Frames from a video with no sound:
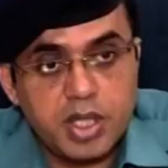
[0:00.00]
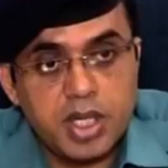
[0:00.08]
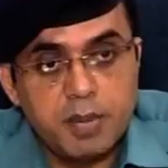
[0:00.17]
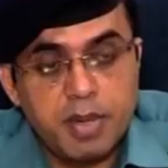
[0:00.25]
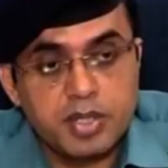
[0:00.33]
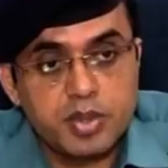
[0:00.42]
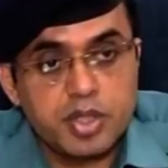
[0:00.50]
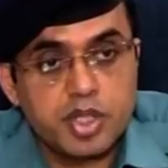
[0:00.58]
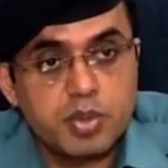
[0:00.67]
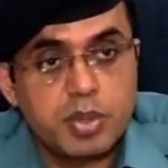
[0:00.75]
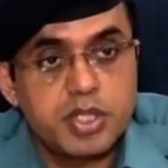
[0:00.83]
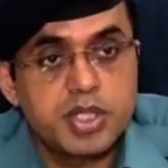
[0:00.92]
নির্বাচনের
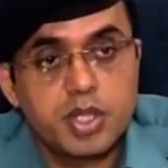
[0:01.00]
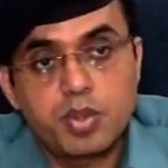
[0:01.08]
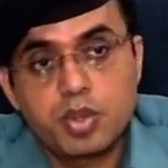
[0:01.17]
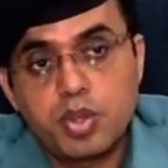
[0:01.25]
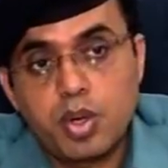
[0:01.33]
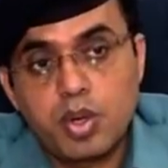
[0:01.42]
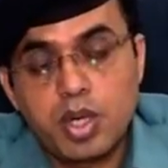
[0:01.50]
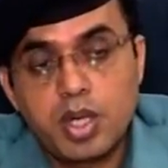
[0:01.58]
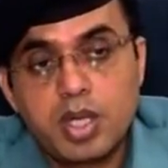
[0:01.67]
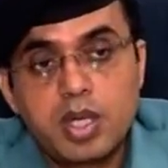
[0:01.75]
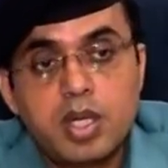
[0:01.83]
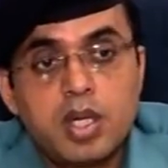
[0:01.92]
সময় যে কোনো ধরনের
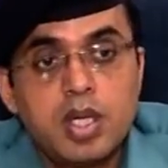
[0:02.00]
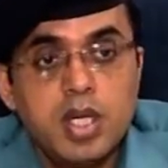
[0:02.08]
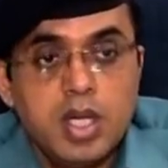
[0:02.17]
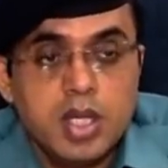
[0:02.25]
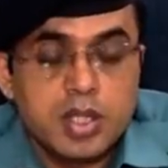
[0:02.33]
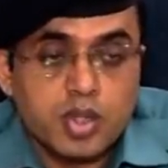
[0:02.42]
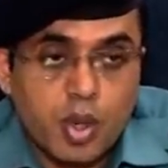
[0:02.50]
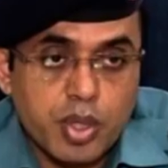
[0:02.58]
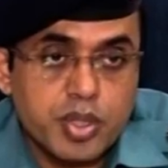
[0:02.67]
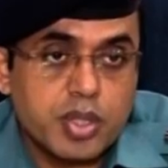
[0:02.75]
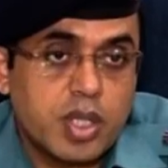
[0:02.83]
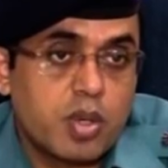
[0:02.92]

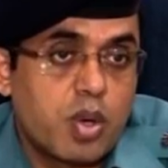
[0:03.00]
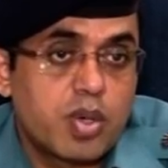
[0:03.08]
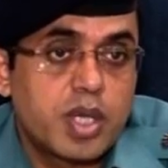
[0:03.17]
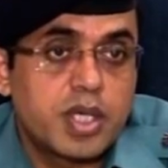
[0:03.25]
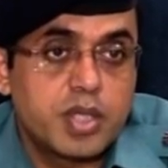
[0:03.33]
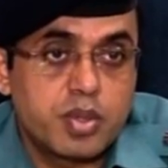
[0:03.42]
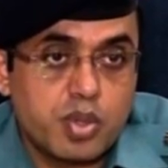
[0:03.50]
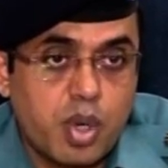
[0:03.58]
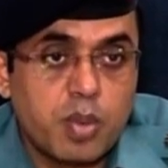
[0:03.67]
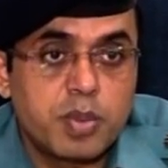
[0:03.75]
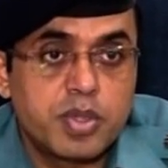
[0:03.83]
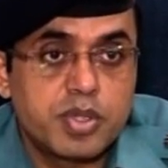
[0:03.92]
সহিংসতার ঘটনায় কিন্তু
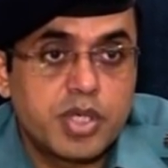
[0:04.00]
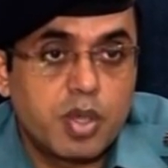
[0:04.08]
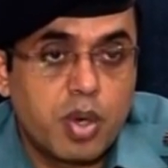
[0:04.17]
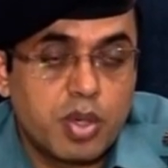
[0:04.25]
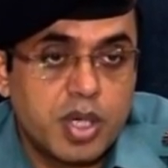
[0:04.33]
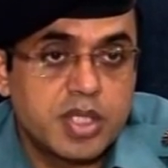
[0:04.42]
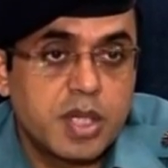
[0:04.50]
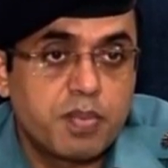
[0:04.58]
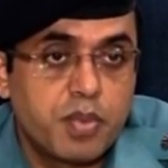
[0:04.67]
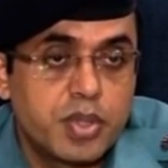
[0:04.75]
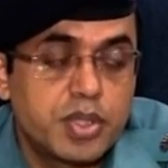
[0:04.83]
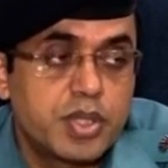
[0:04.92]
সংবেদনশীল ঘটনা হিসেবে
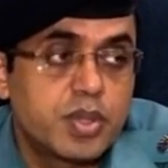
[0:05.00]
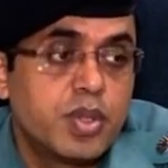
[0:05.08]
পরিচিত